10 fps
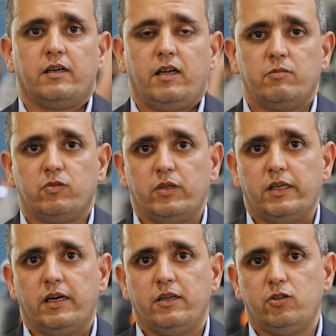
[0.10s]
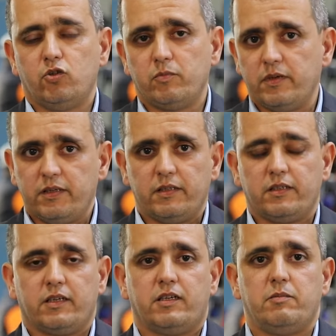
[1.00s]
الحمد لله اليوم
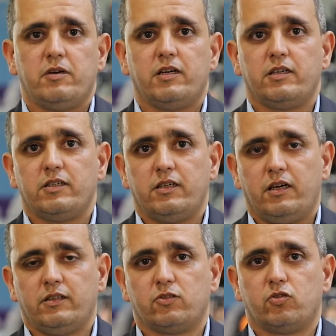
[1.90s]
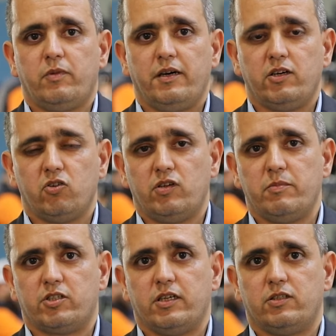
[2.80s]
آه، كما حضرتوا معنا
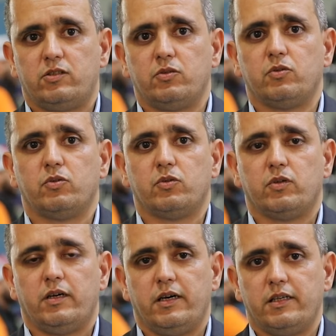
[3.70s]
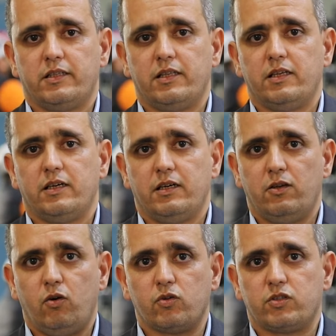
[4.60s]
وكما شاهدتوا آه، هذا
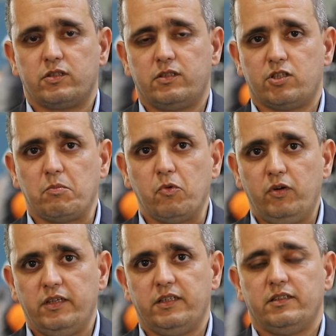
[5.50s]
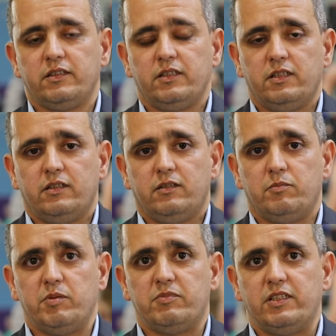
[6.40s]
العرس التجمعي
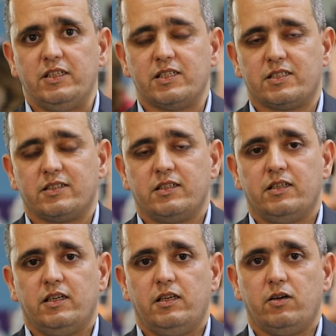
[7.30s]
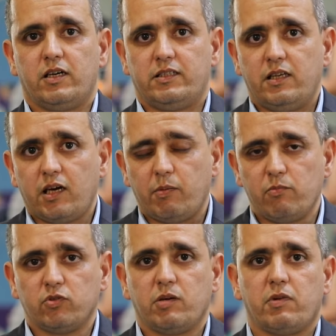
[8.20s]
بامتياز كيتعلق
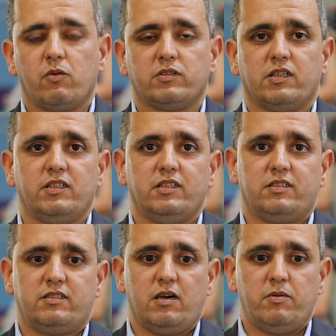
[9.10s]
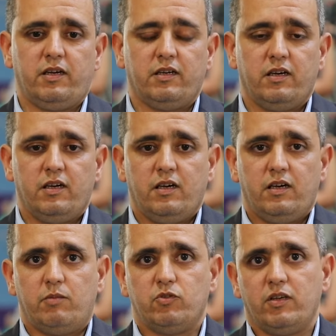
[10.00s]
بالمؤتمر الوطني السابع
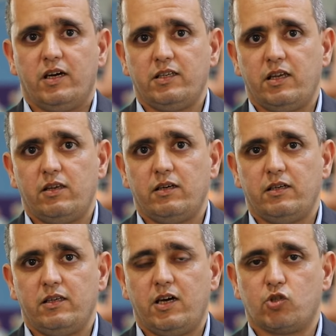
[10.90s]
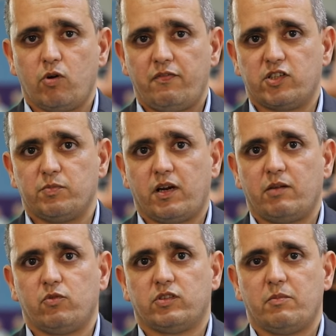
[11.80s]
الحمد لله ان الاجواء فاش مر
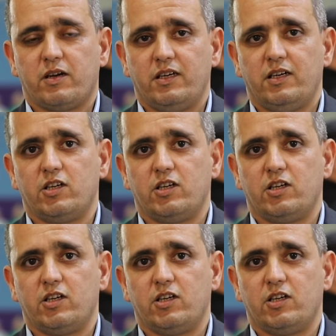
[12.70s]
المؤتمر هي